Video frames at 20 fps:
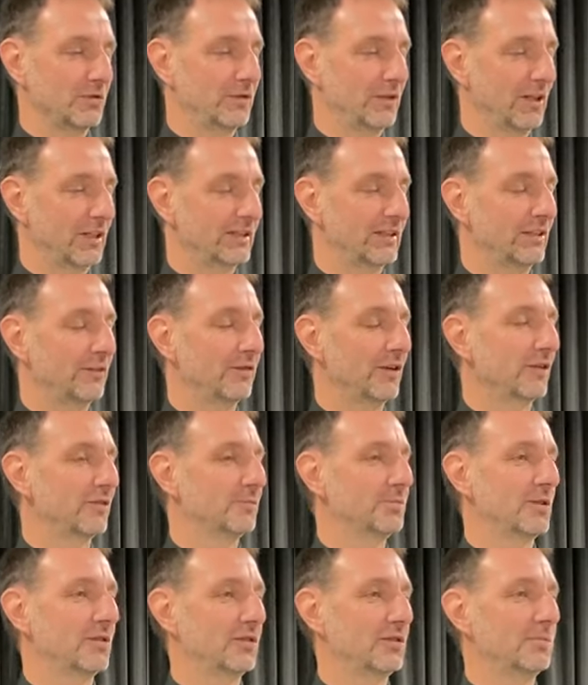Filadelfia
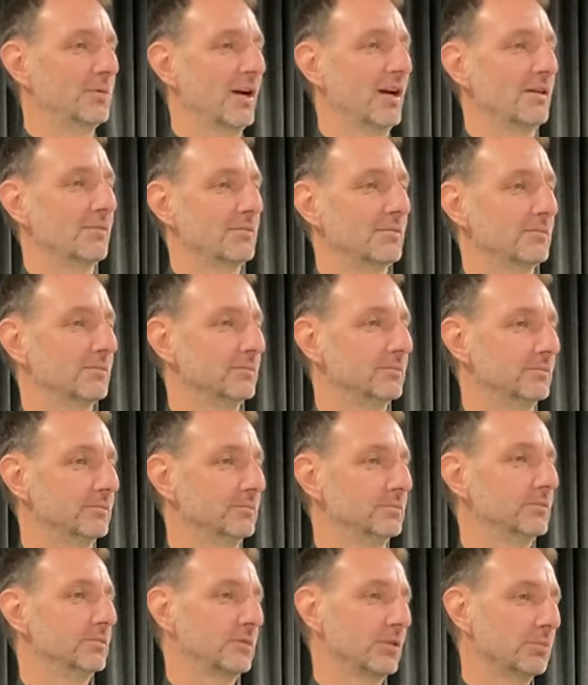w Bielsku Białej,
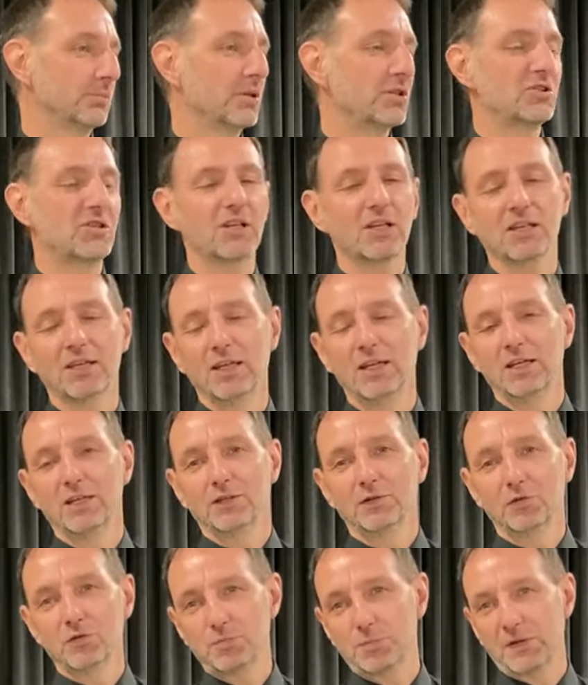to bycie
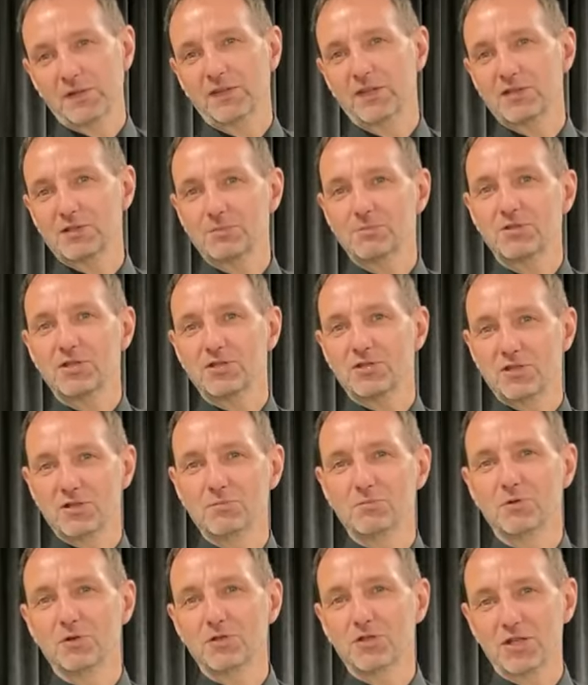duszpasterzem dzieci
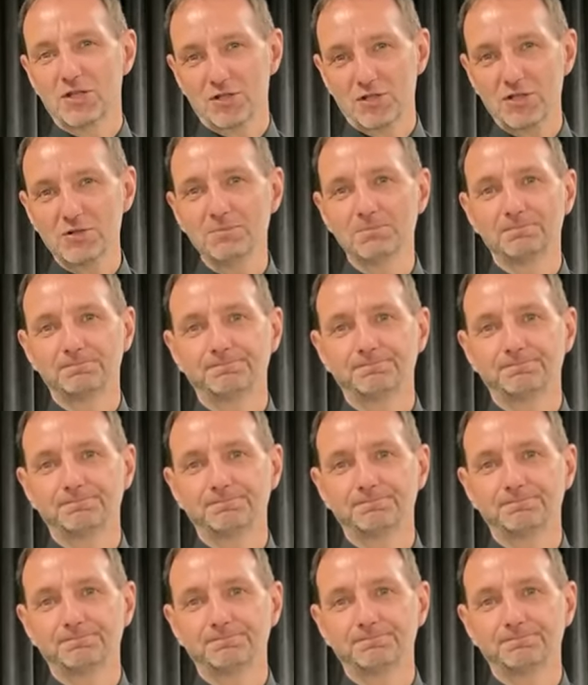i młodzieży.